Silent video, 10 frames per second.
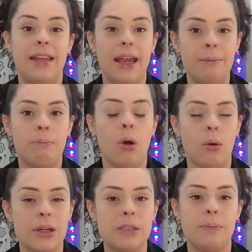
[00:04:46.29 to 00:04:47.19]
Tem
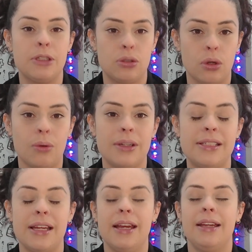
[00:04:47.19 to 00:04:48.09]
boas
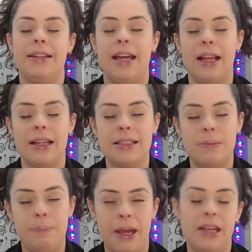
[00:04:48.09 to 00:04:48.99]
pessoas que
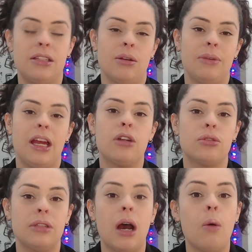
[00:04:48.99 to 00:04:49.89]
elas pensam em
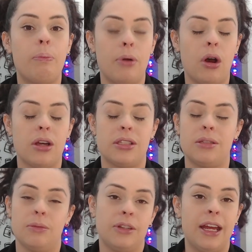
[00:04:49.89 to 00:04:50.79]
ajudar o
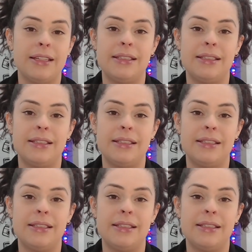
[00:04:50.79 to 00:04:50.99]
próximo, né?